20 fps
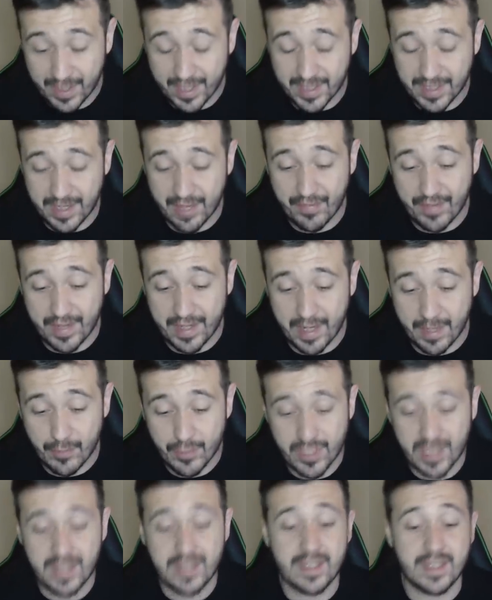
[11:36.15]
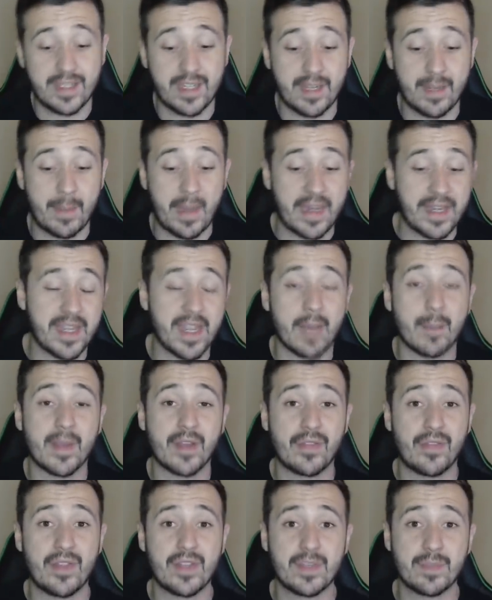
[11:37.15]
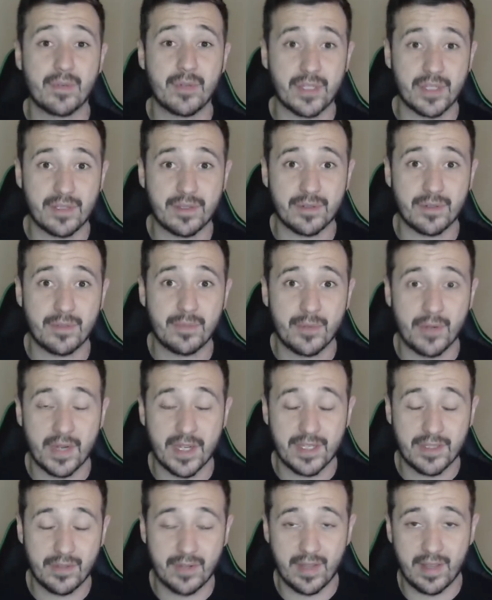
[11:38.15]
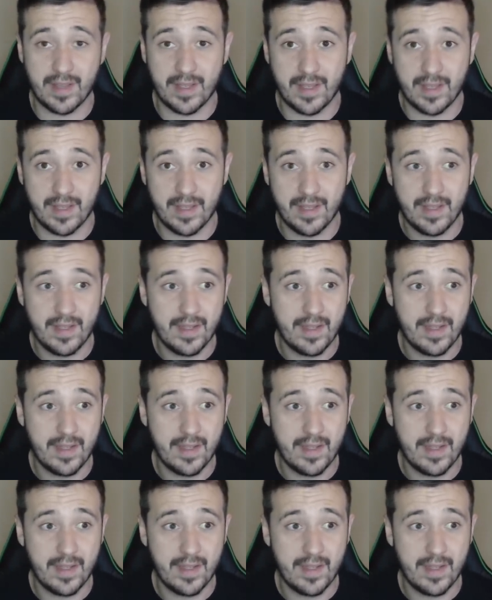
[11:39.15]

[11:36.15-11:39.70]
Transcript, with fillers: Que es al final, mucha gente le tiene manía a Mercedes por esto, ¿no? Por la historia de...